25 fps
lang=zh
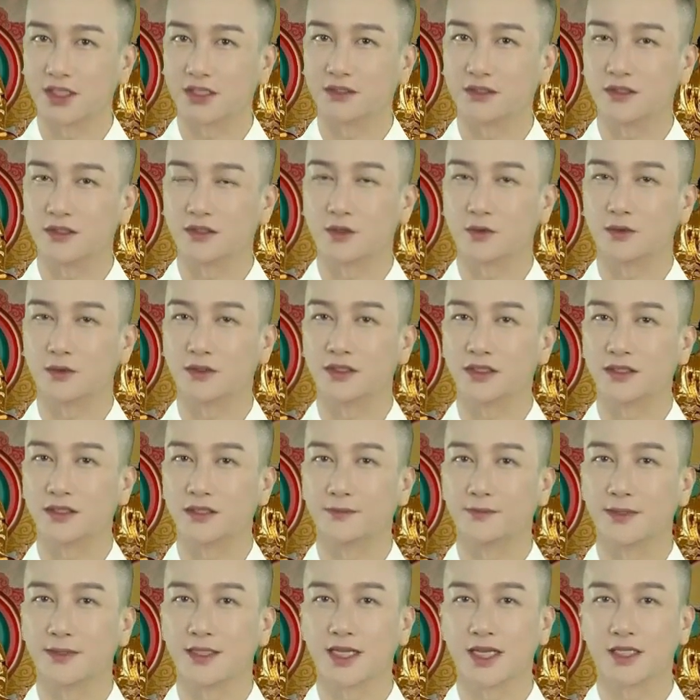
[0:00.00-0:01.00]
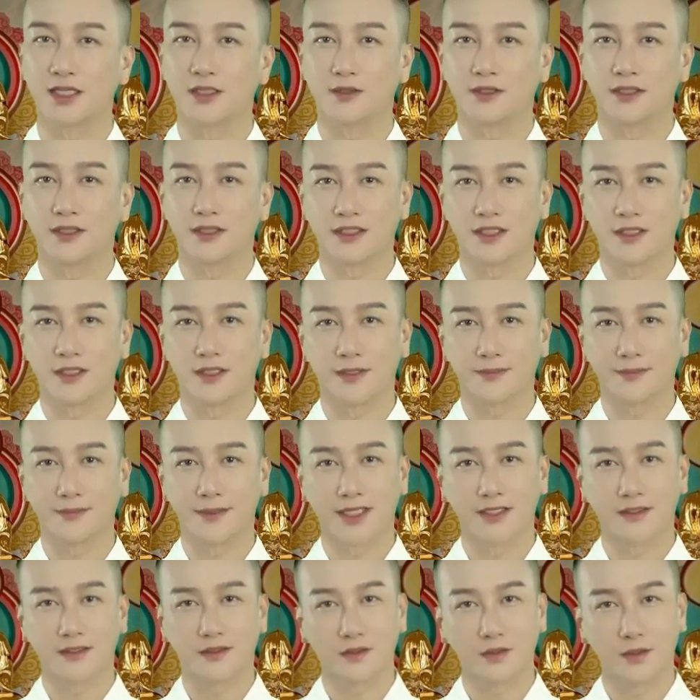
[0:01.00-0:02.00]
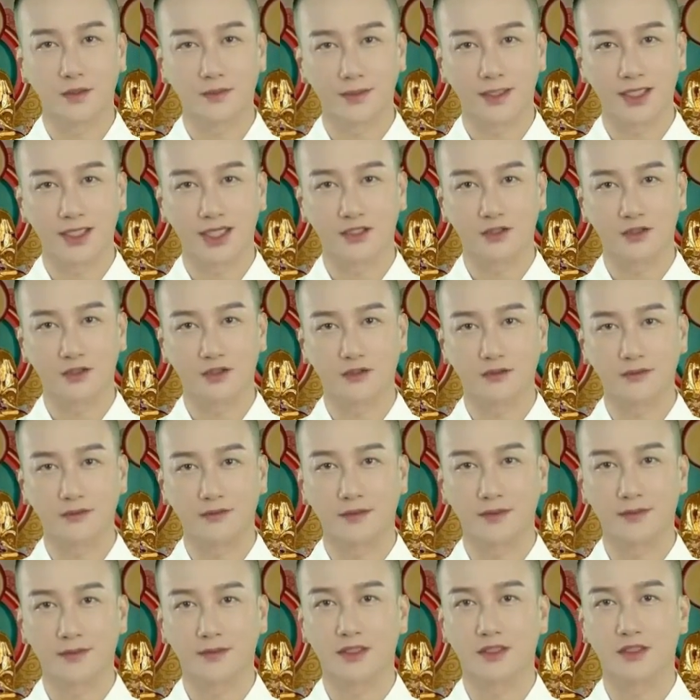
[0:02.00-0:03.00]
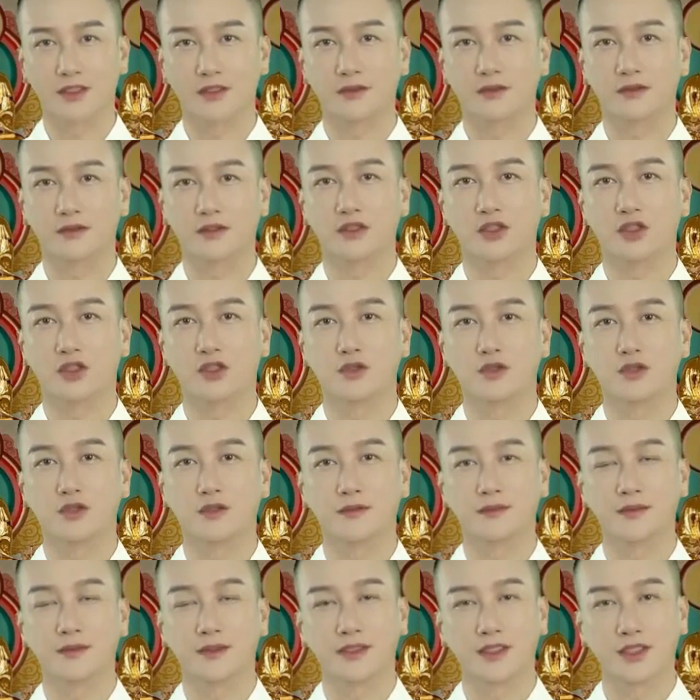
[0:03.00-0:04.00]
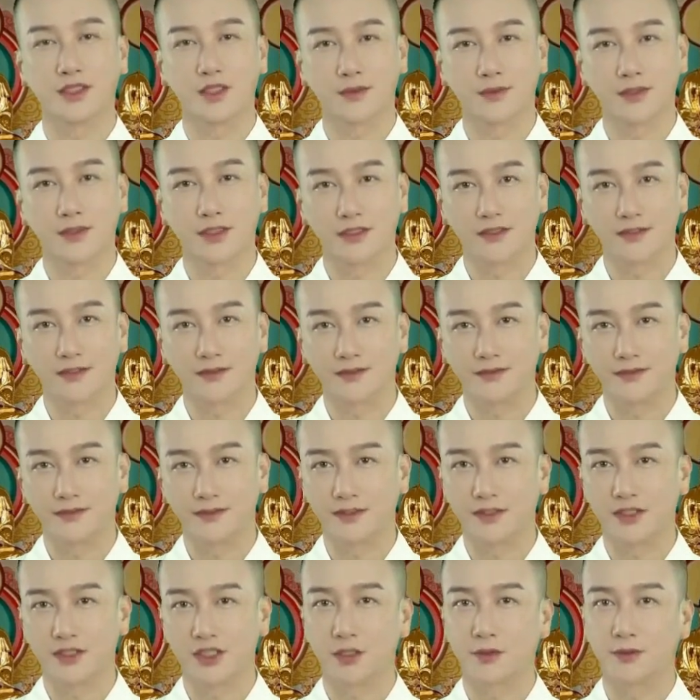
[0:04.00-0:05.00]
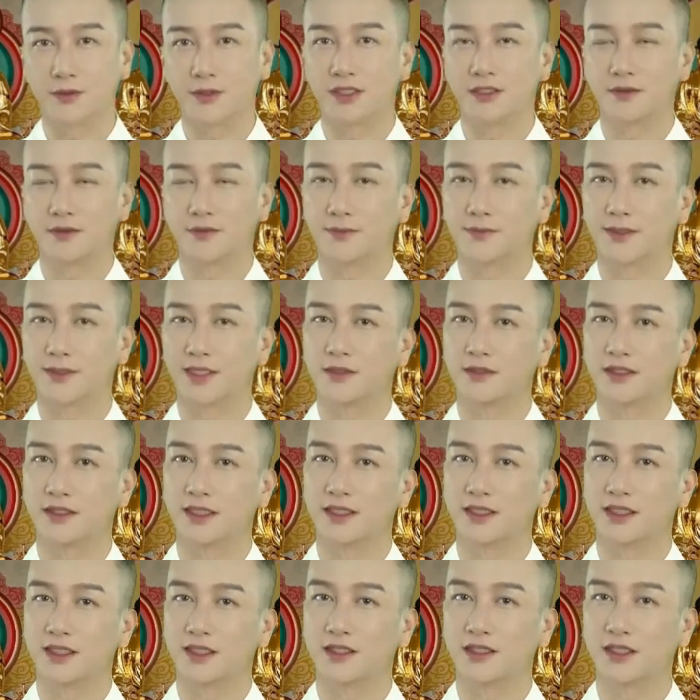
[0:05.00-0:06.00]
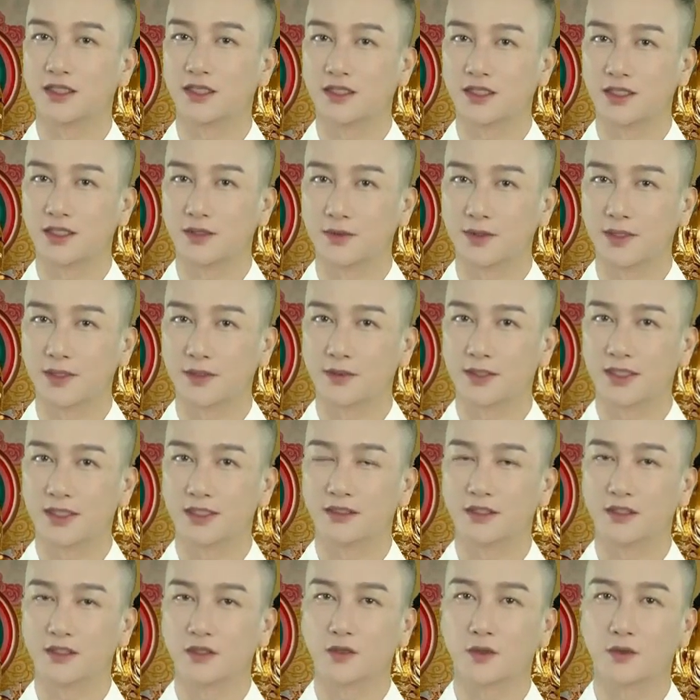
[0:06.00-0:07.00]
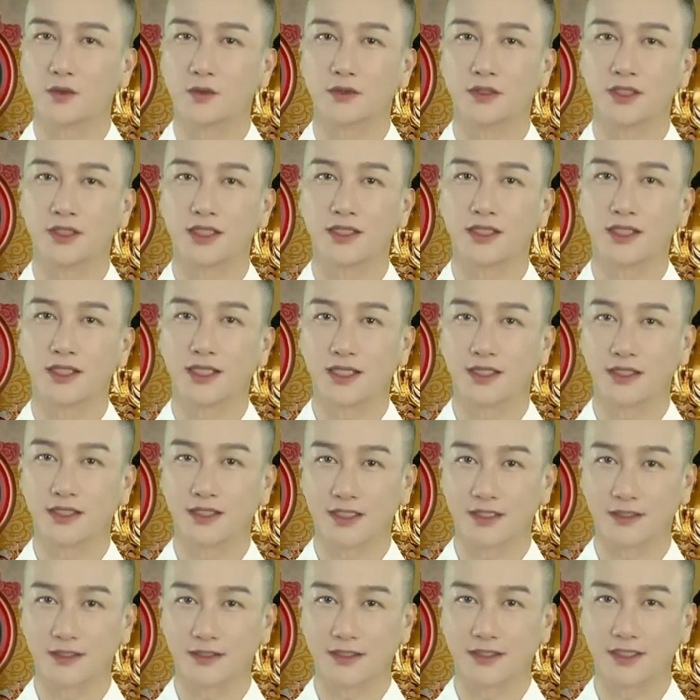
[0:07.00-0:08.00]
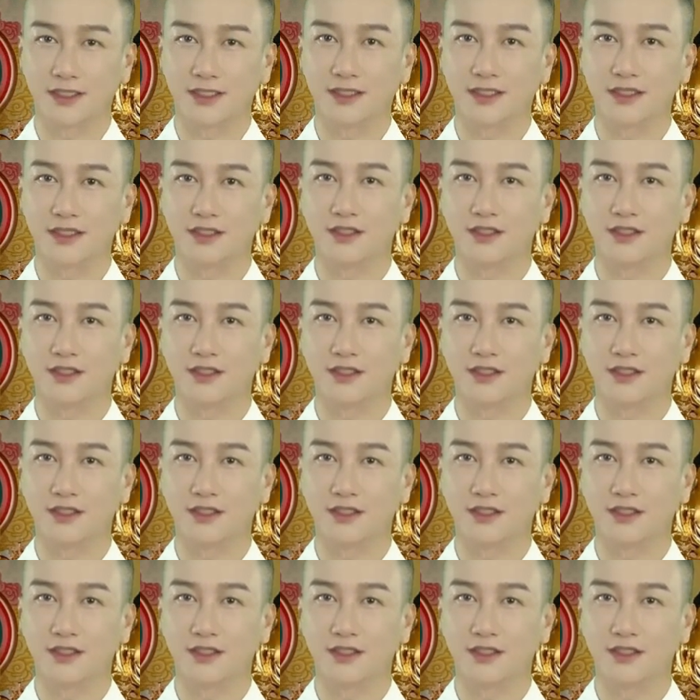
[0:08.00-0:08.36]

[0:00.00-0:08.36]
难道我自己本来就一切圆满，我本来就是佛吗？难道这就是佛教吗？为什么没有那些个神神鬼鬼能够唬人一愣一愣的那些